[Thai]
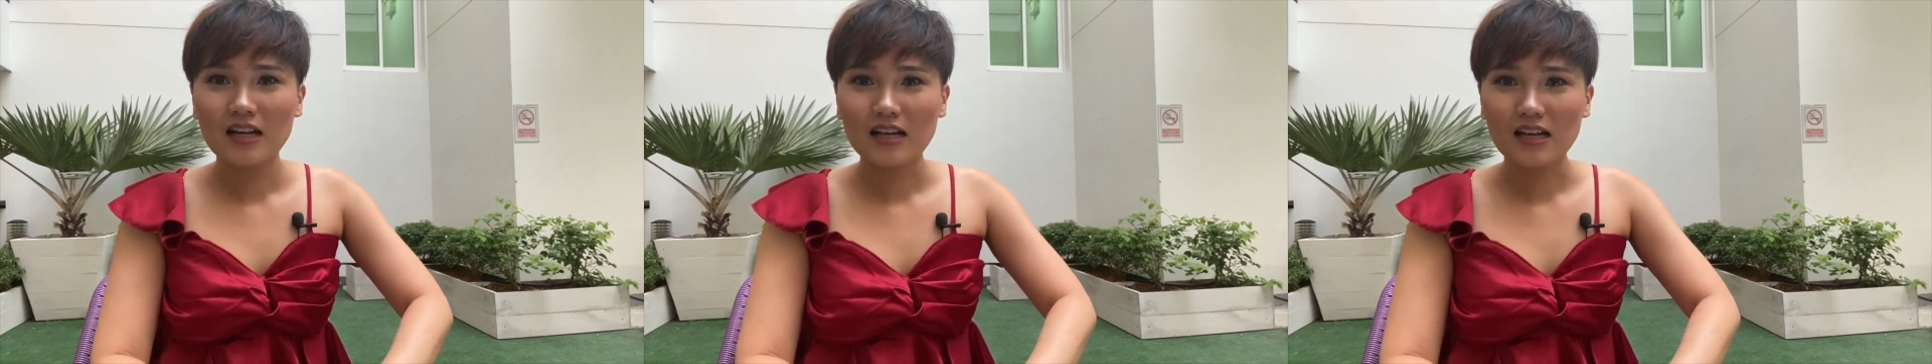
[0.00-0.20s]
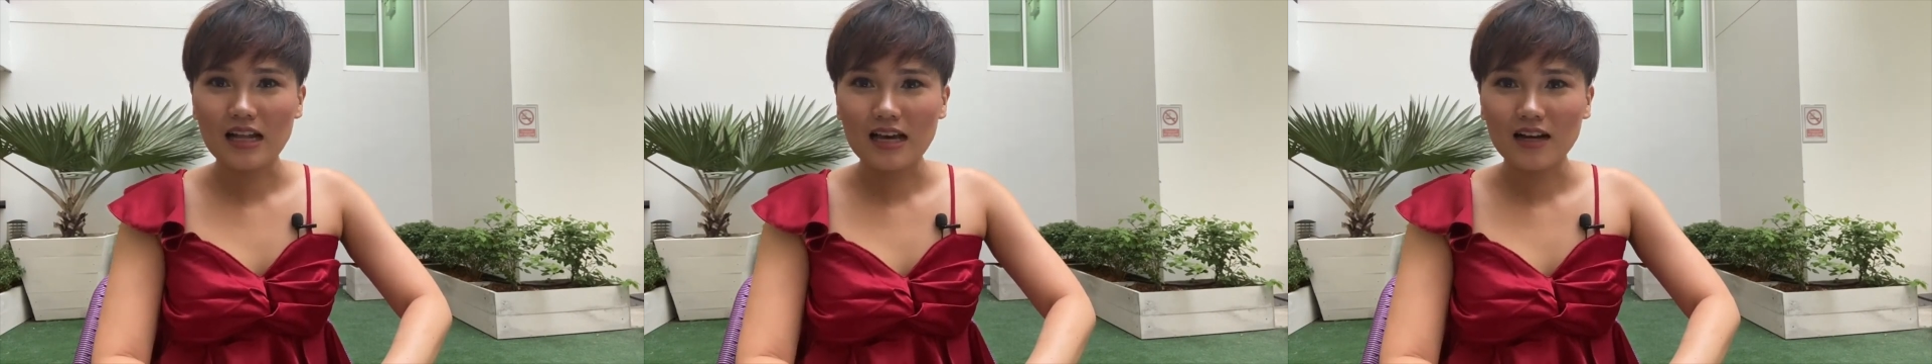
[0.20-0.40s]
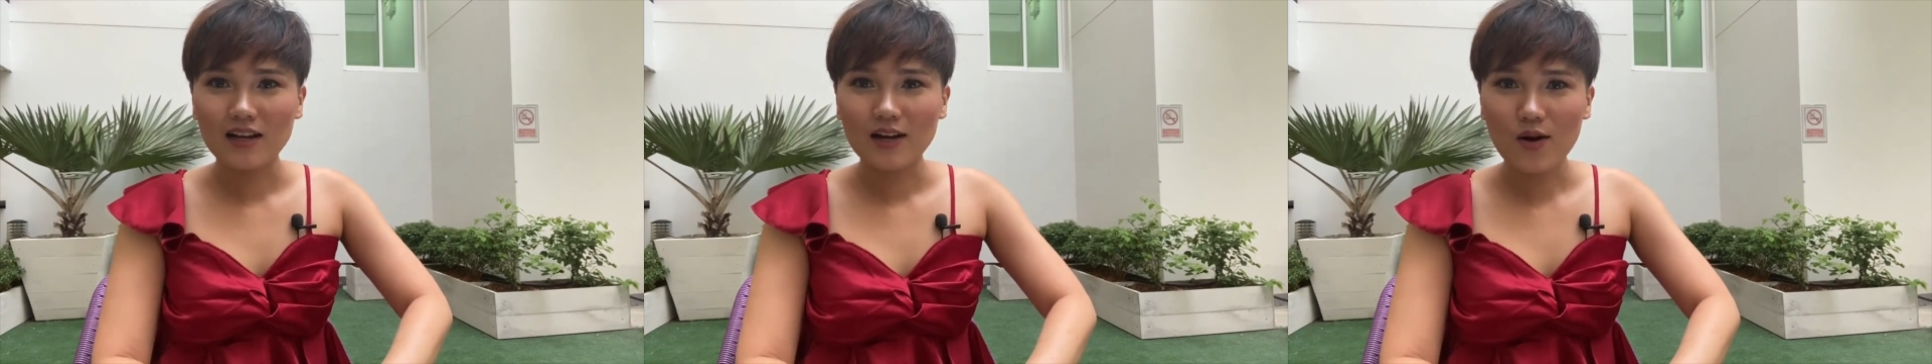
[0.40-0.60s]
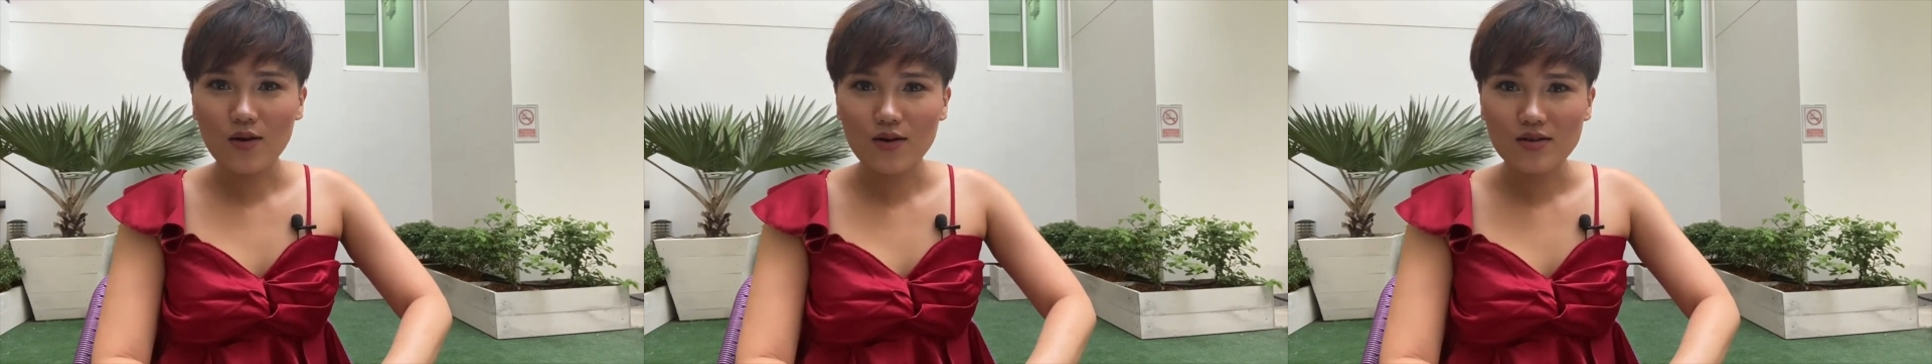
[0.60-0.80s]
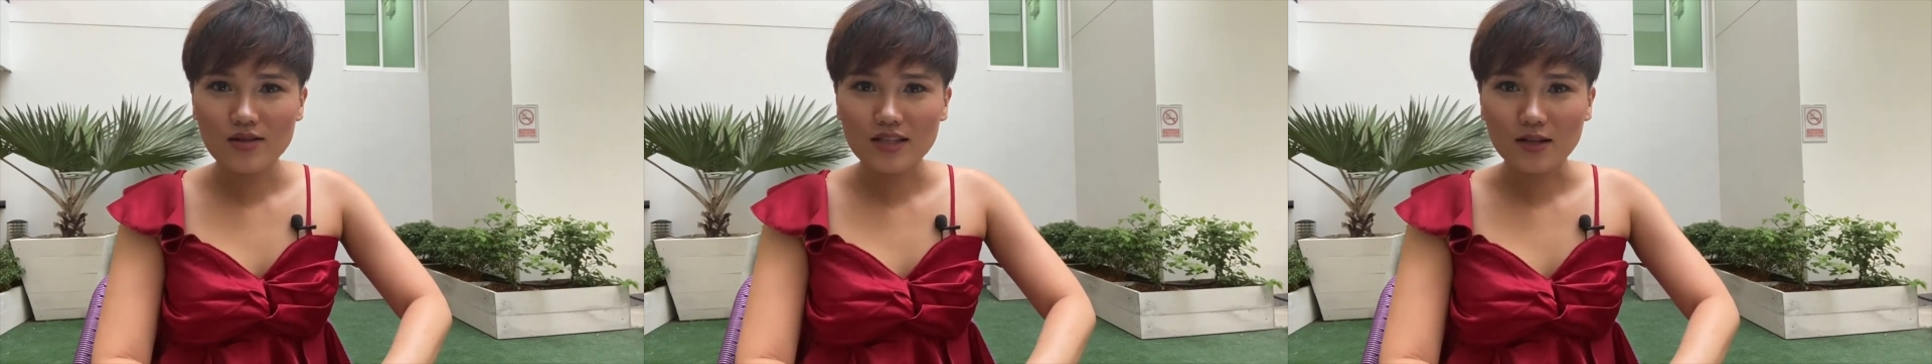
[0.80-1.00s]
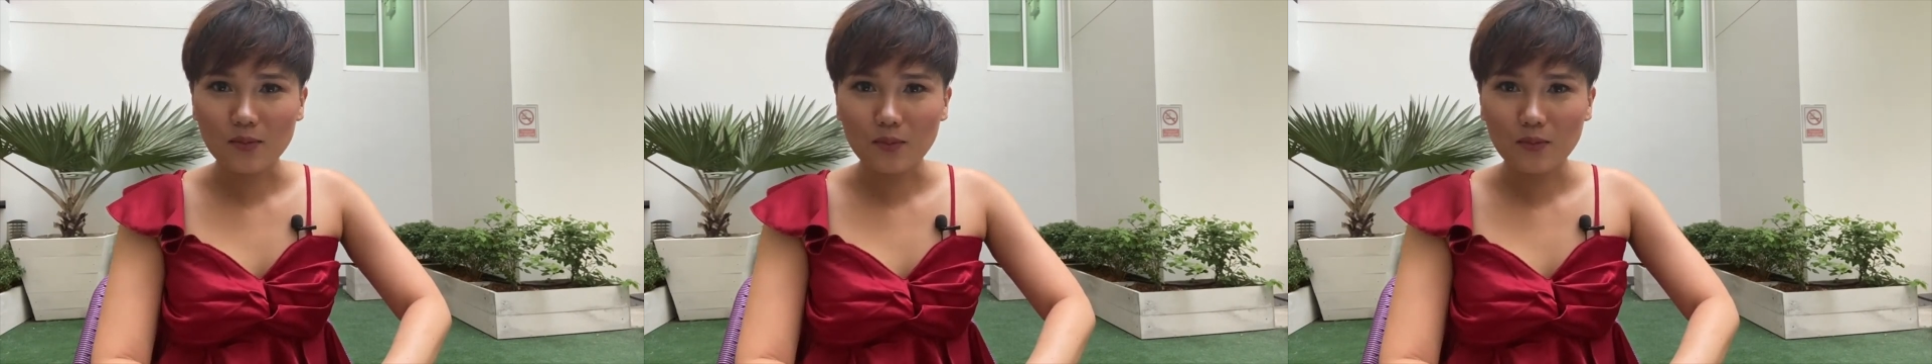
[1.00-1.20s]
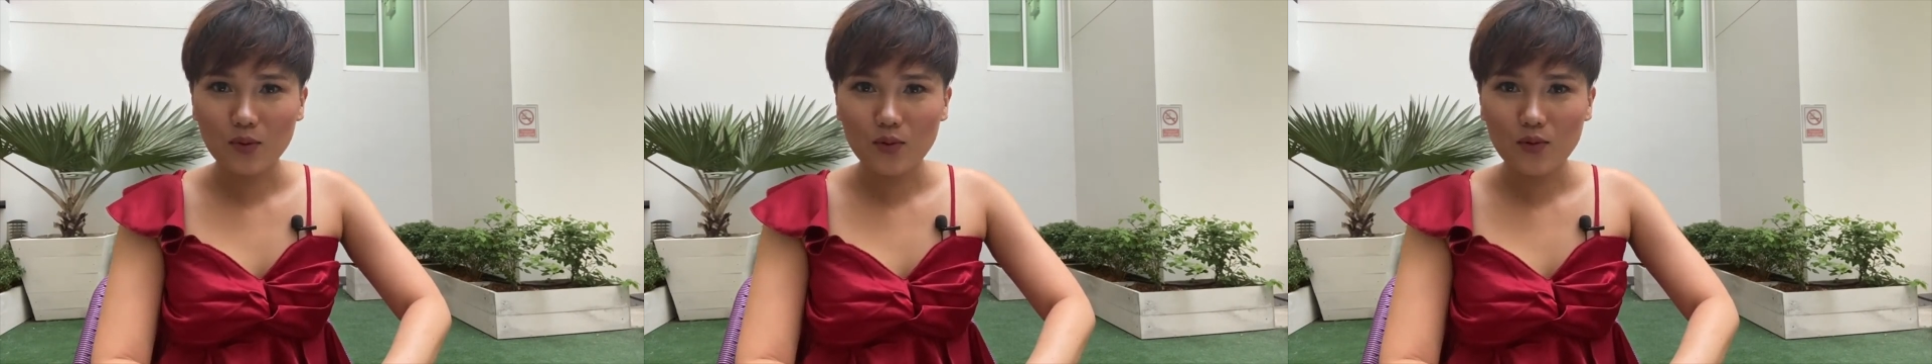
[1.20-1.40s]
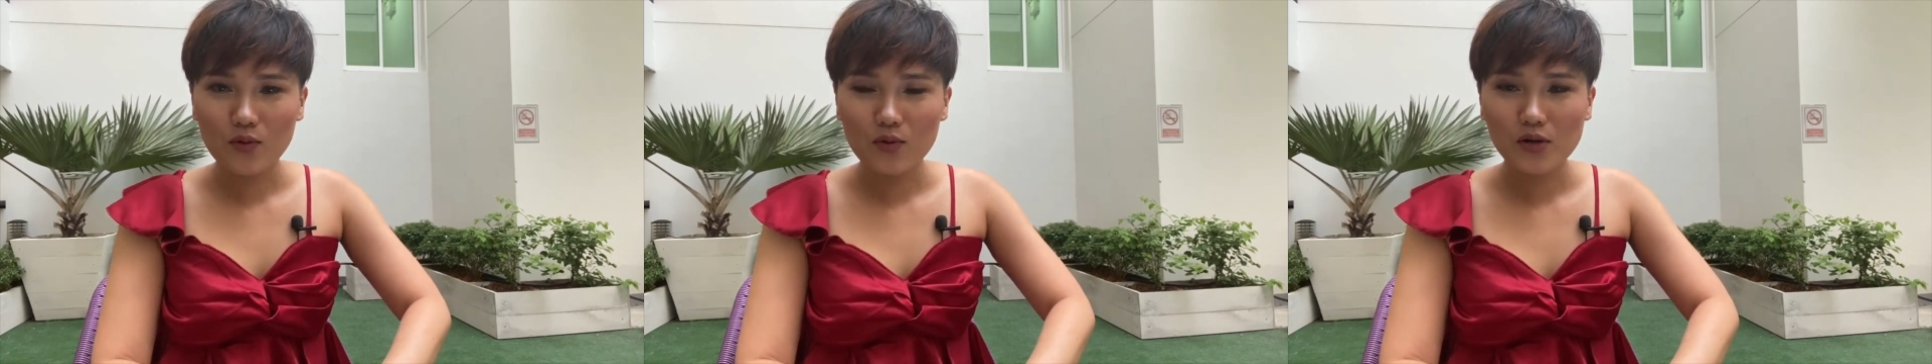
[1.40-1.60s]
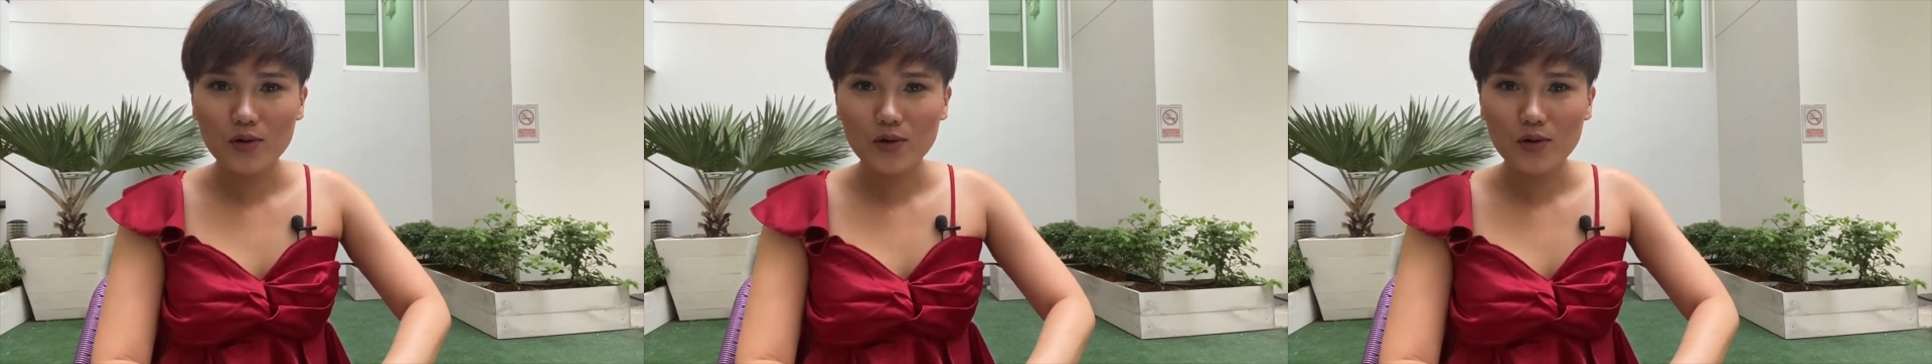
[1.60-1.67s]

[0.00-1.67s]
และก็จะพูด